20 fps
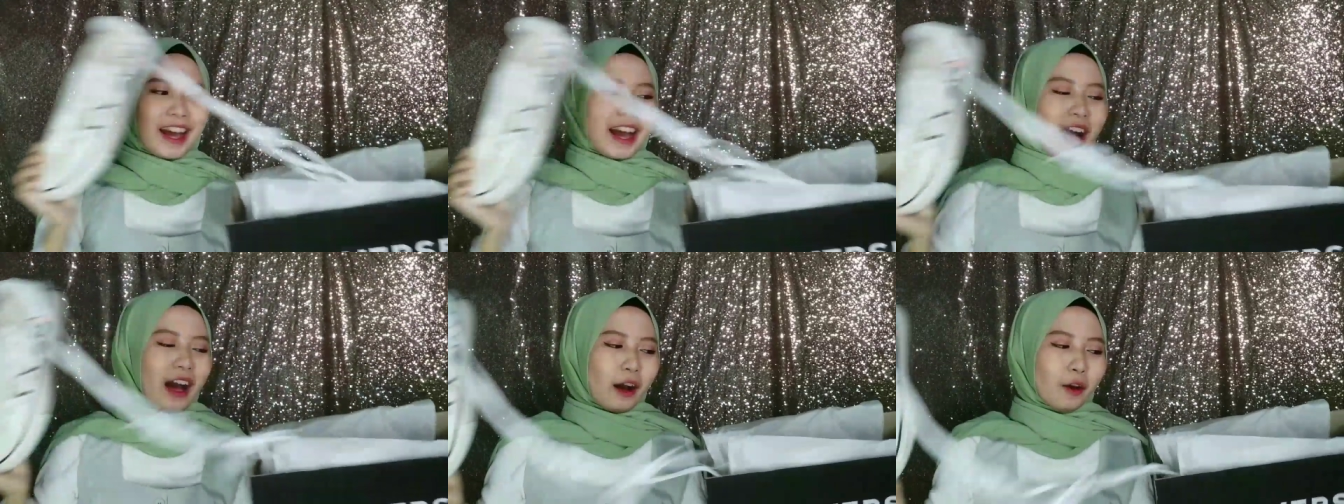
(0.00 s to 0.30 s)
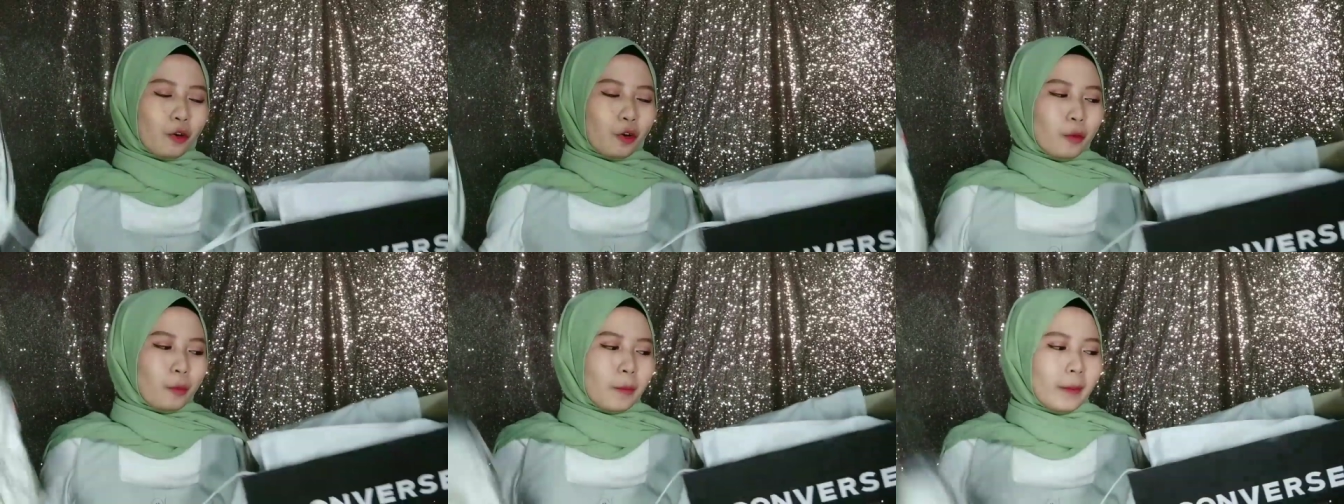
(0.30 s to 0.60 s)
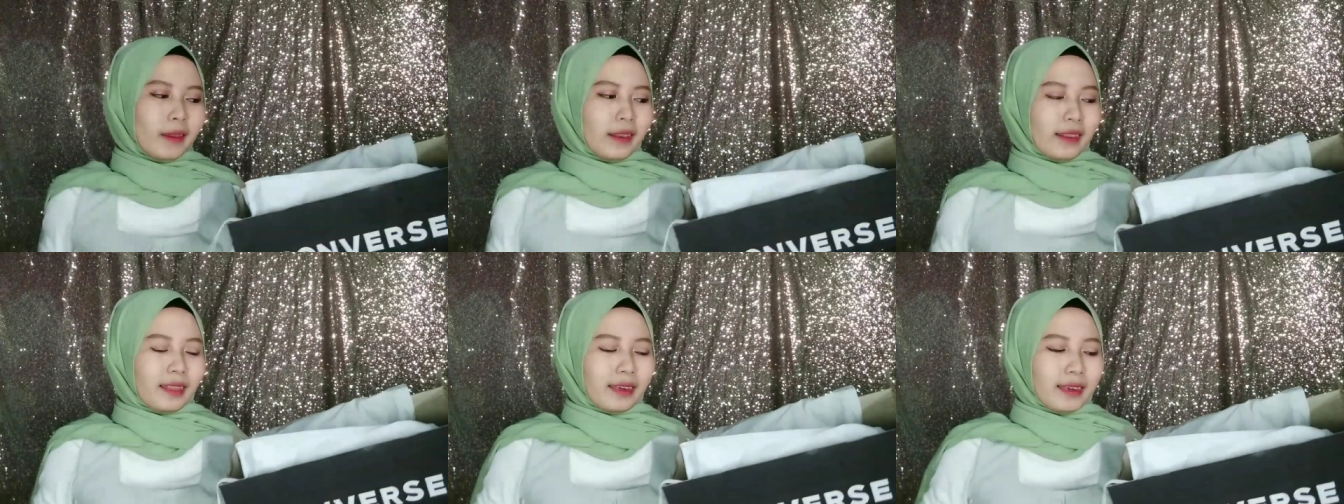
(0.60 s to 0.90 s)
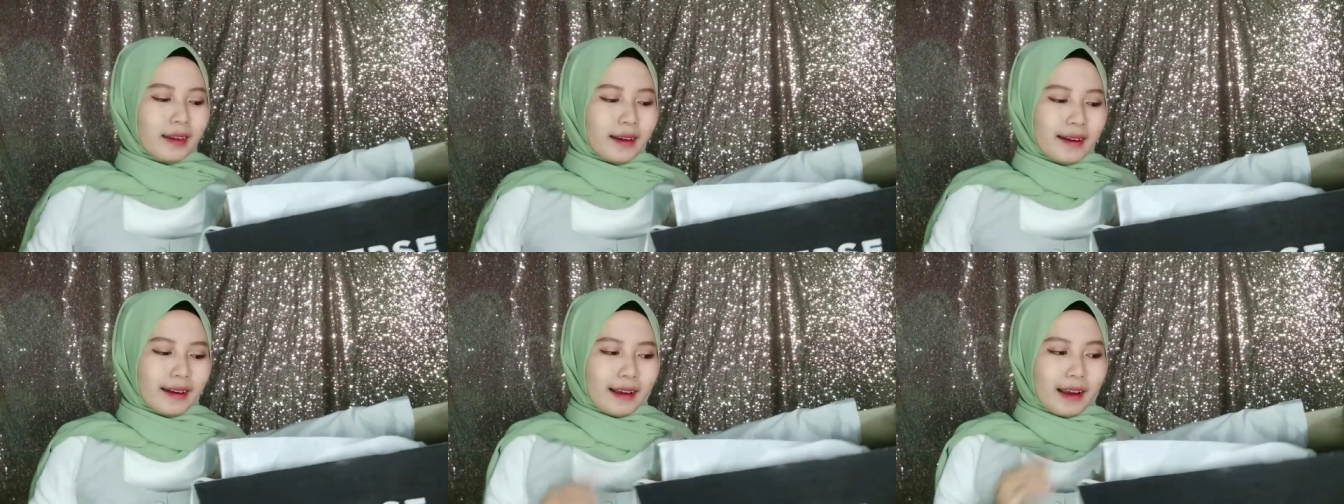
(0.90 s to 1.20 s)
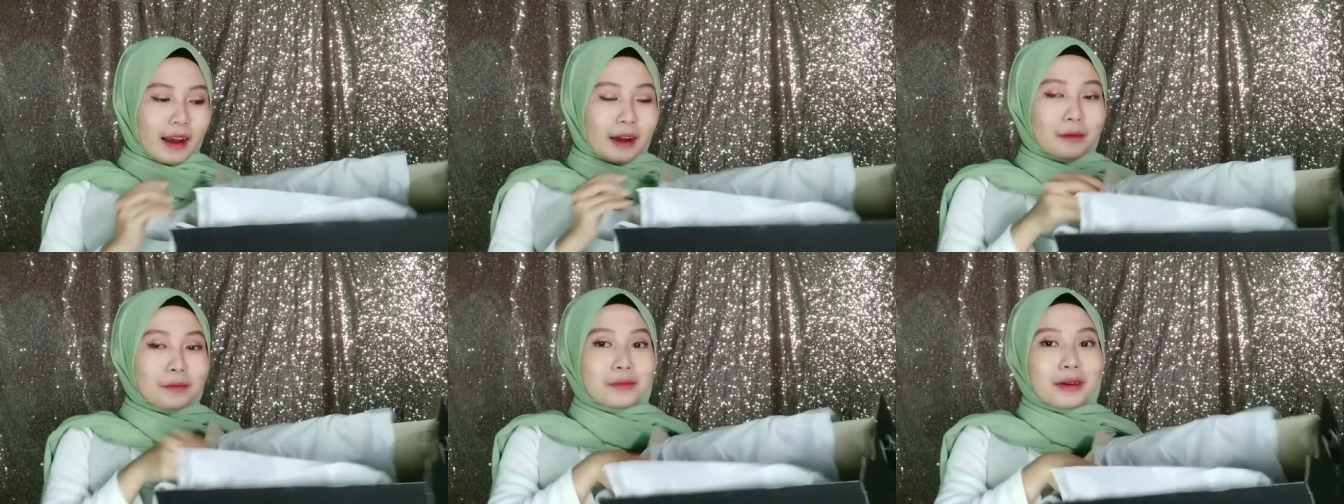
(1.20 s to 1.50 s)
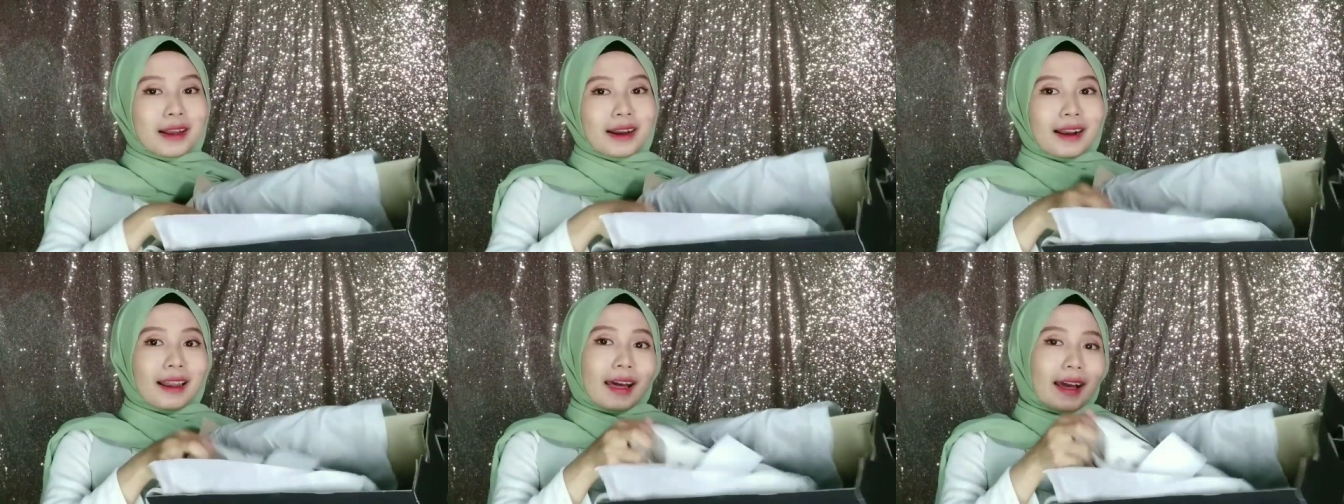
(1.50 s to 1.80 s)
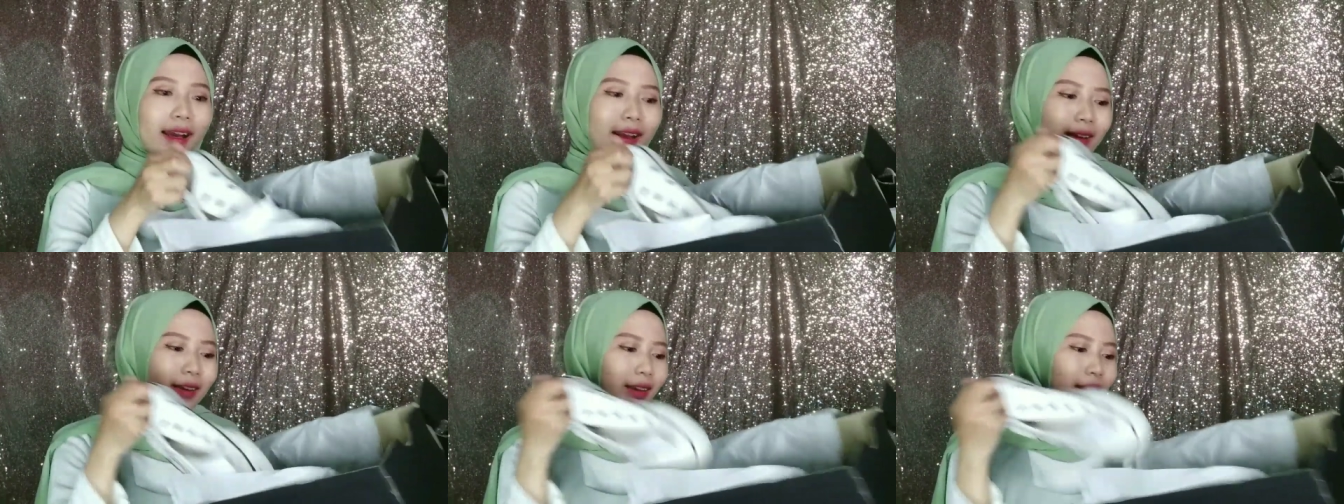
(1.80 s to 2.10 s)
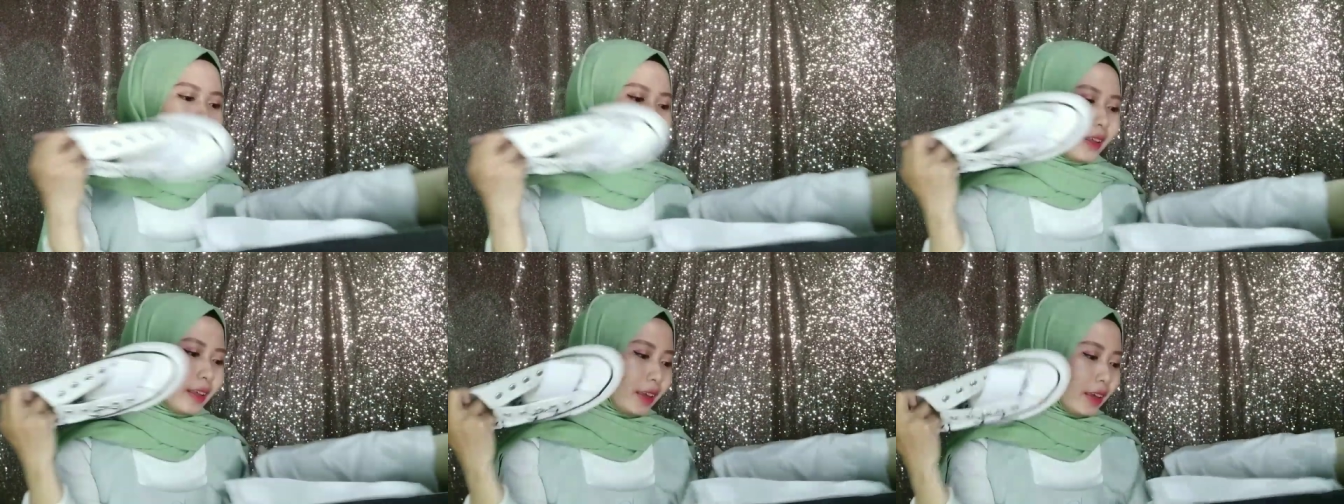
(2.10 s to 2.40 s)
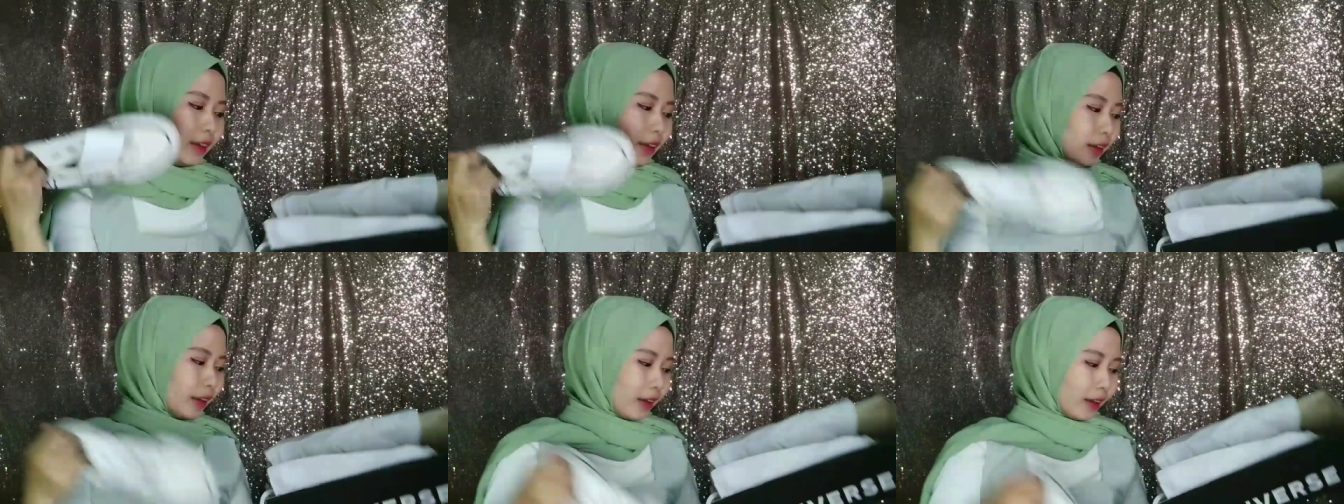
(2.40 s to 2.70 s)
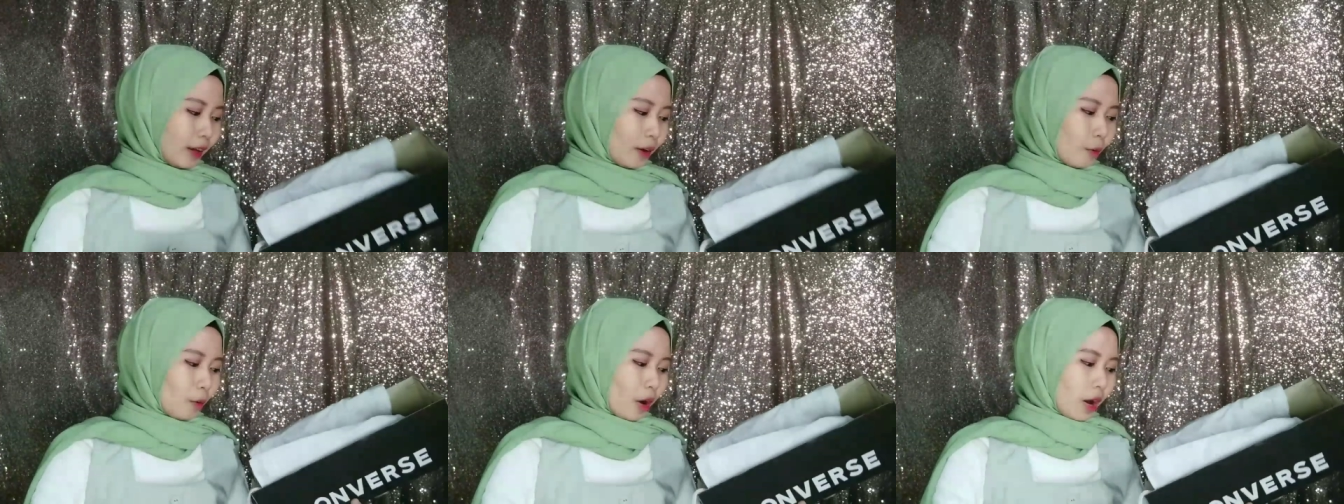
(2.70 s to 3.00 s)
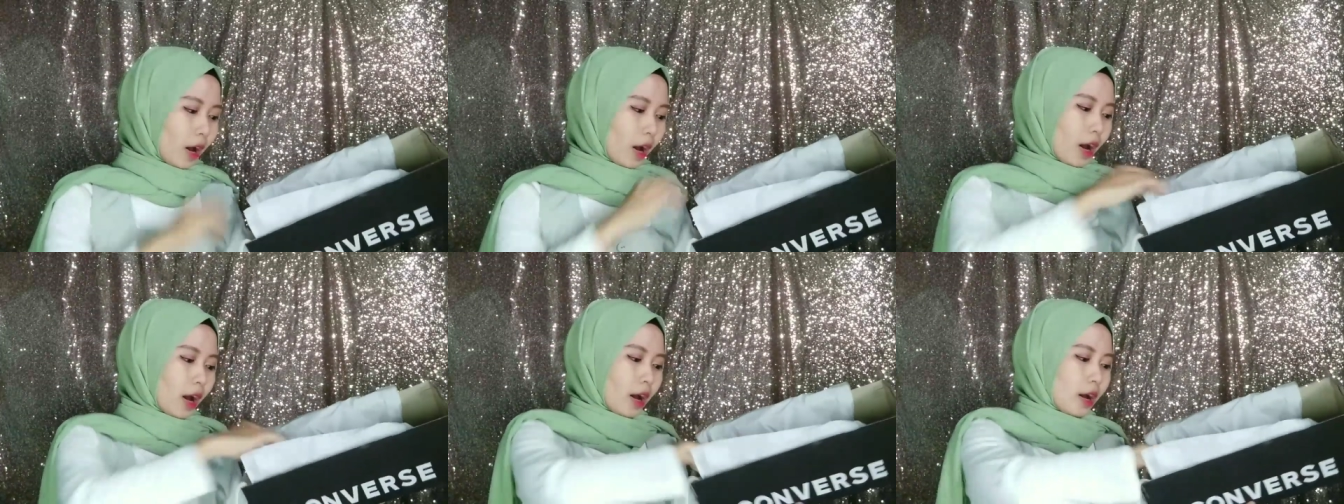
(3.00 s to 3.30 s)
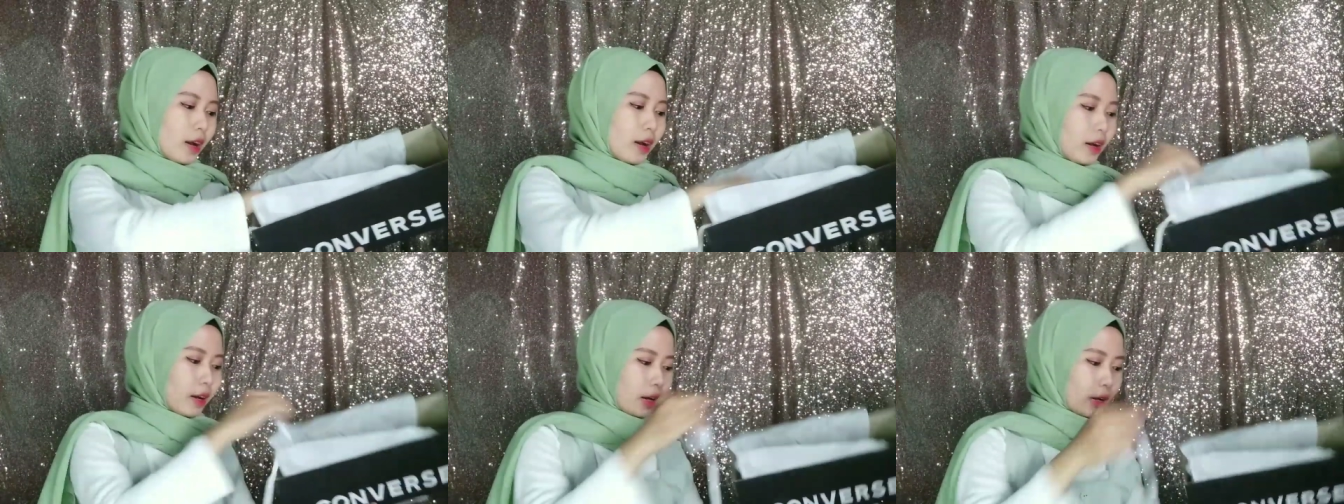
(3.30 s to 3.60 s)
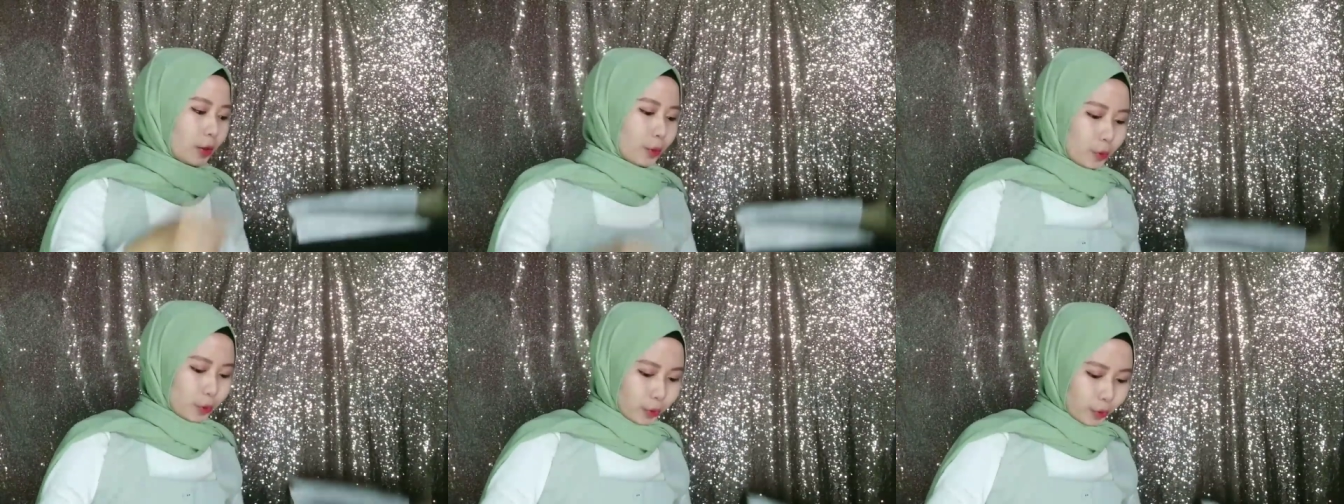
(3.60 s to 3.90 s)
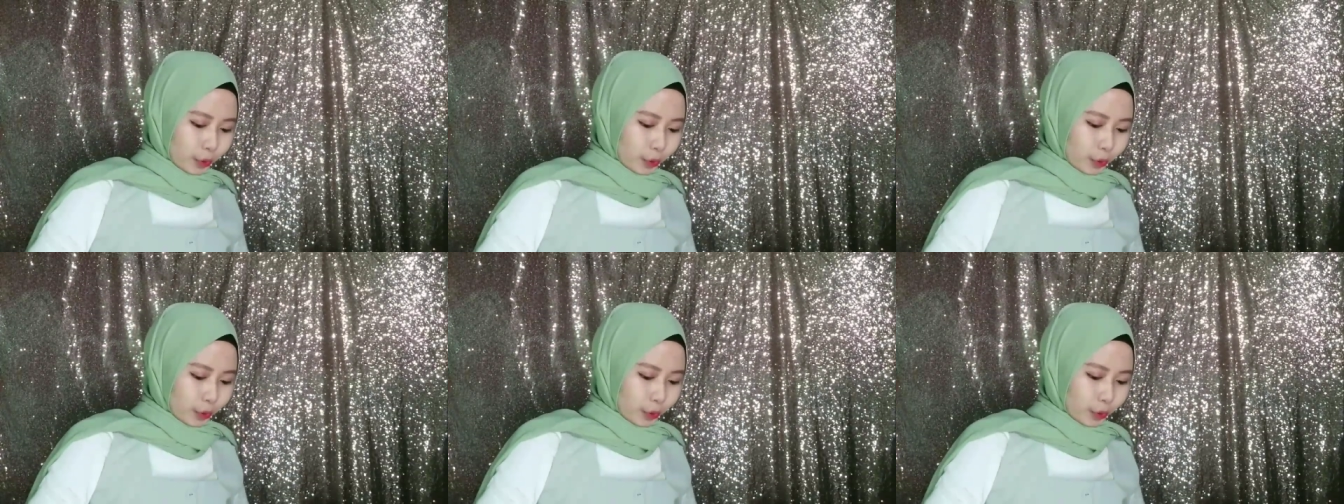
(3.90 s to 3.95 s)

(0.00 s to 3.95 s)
aku beli yang gambar lagi nih wow